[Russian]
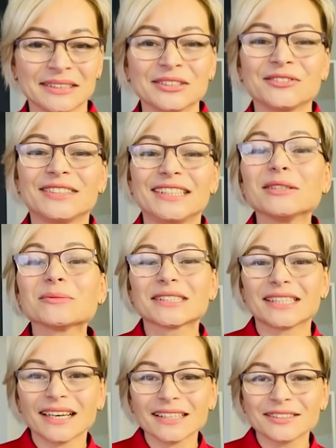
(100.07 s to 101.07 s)
Всем
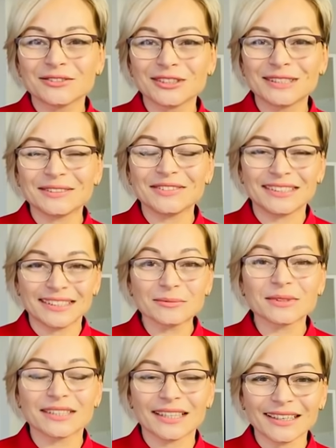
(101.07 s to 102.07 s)
здравствуйте, всем
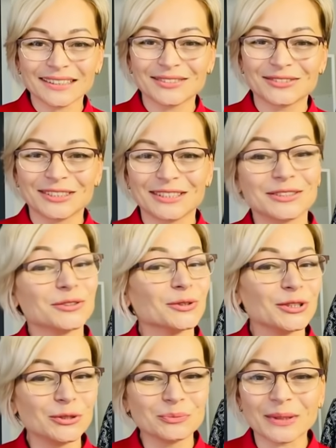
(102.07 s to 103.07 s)
здравствуйте.
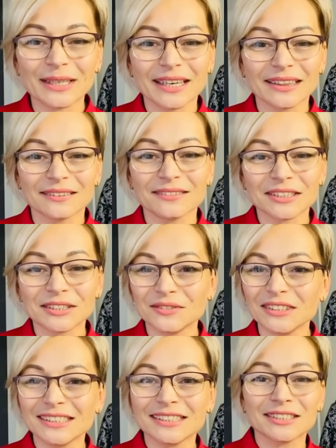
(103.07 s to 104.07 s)
Очень приятно вас
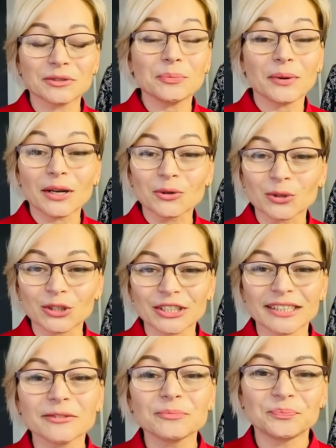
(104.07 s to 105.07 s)
видеть. Запорожье.